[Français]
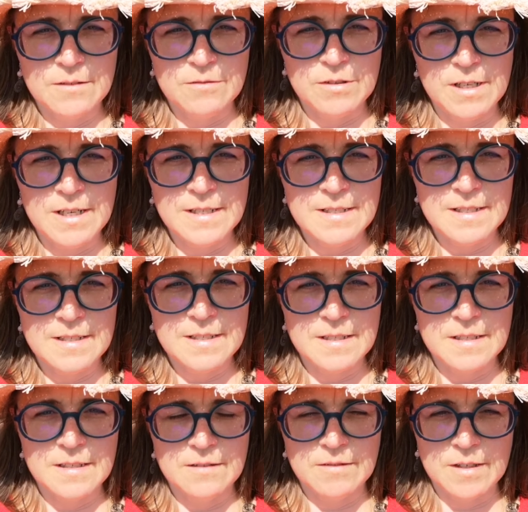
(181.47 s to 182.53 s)
Et voilà, ça
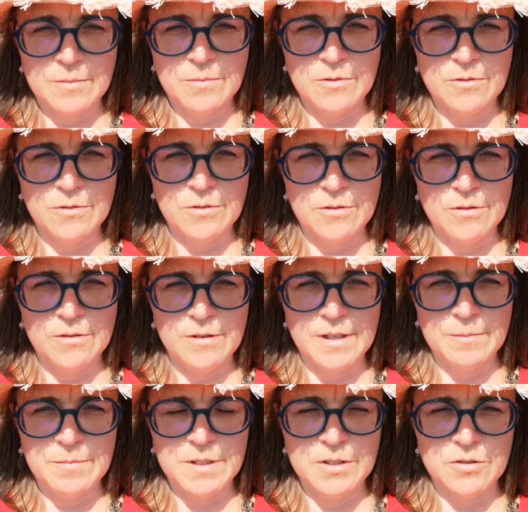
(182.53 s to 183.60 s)
c'est vraiment euh,
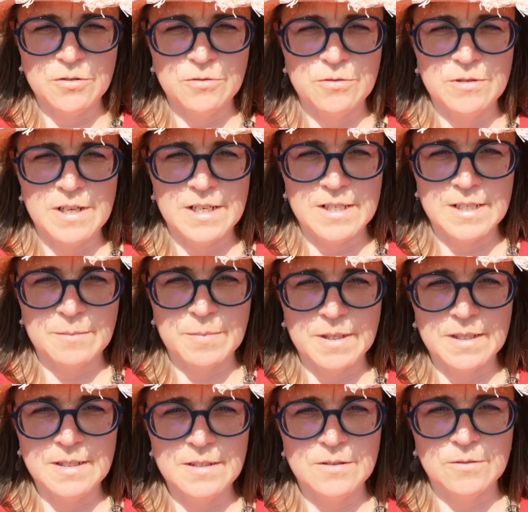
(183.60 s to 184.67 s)
les petites choses du lâcher
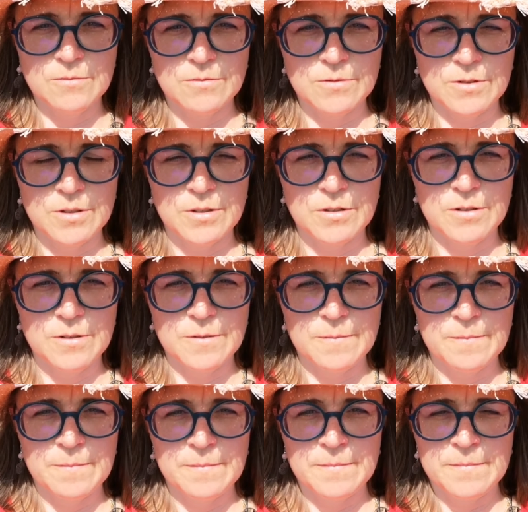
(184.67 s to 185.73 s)
prise. Donc, euh,
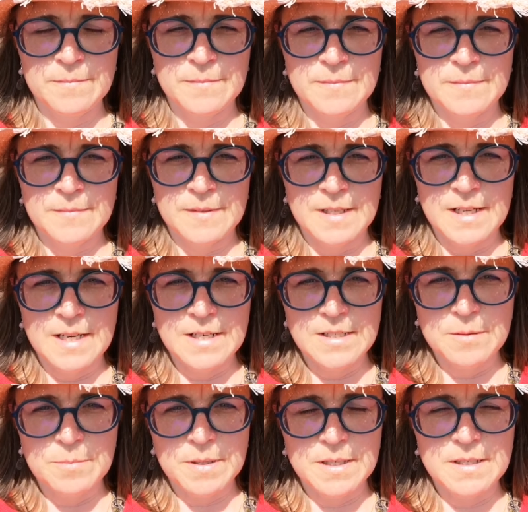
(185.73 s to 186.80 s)

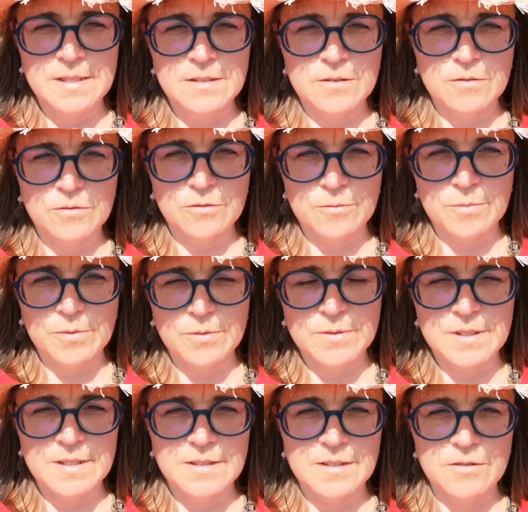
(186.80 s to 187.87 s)
lâcher prise quand on
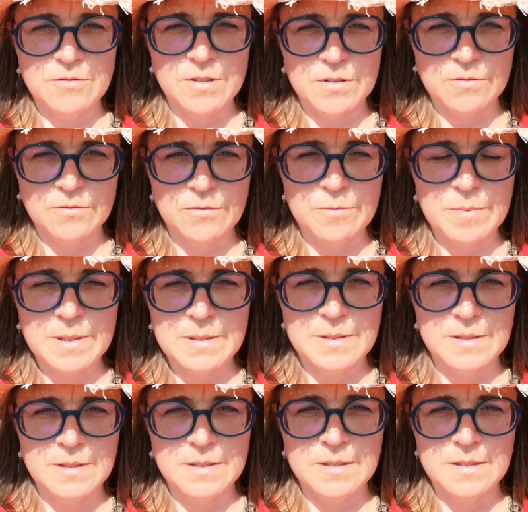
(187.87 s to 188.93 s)
pense à une situation du
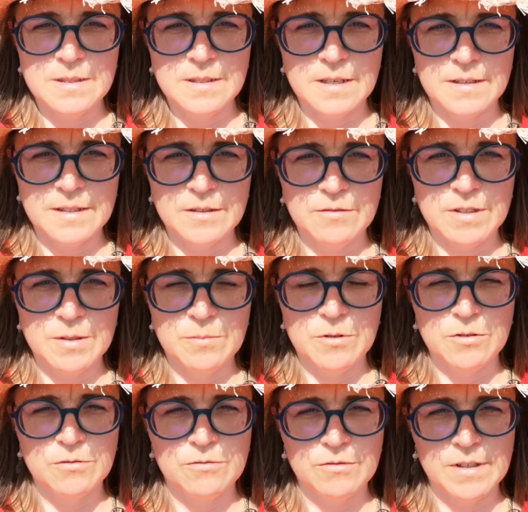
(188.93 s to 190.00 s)
passé, à un
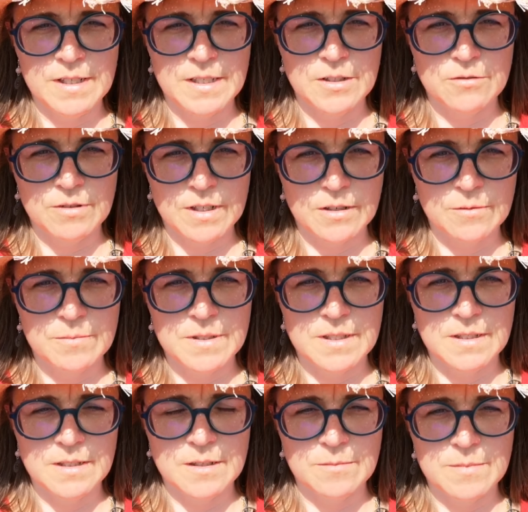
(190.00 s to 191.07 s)
événement qu'on voulait qu'il soit comme
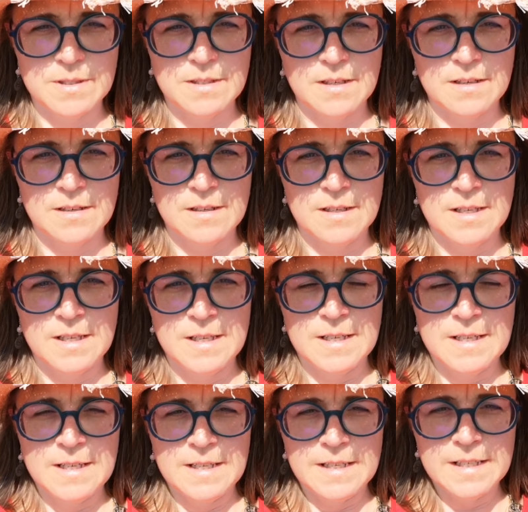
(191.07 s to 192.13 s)
ci, comme ça.
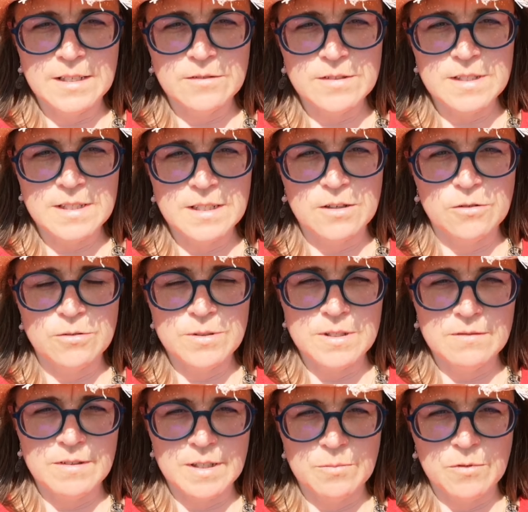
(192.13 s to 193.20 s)
Et quand c'est des gros
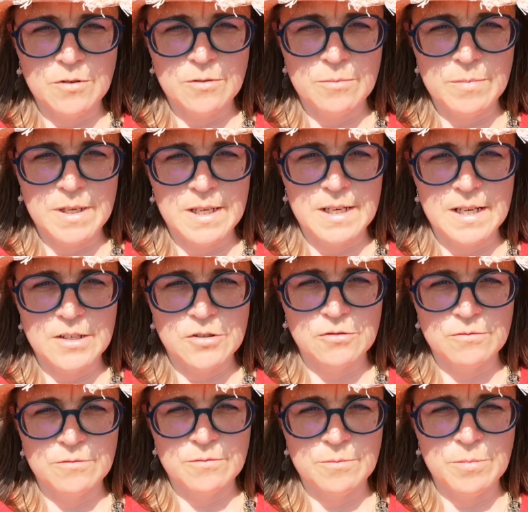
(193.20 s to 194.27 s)
événements, ben,
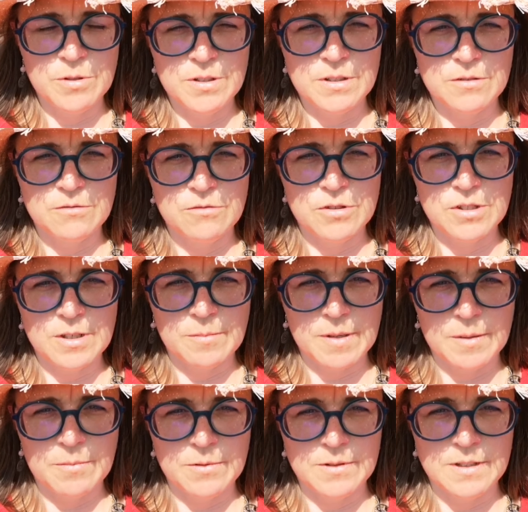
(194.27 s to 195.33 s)
lâchons petite couche
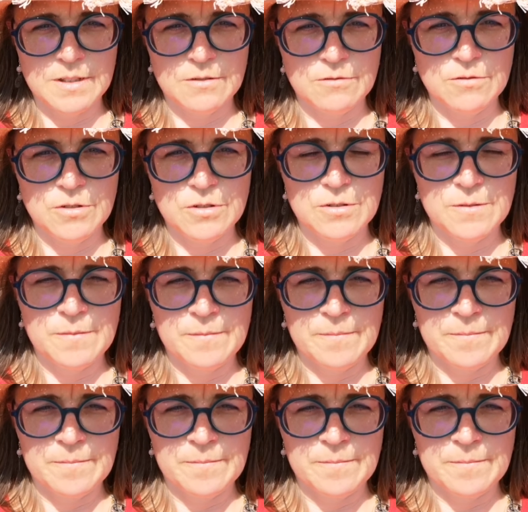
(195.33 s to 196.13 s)
après petite couche.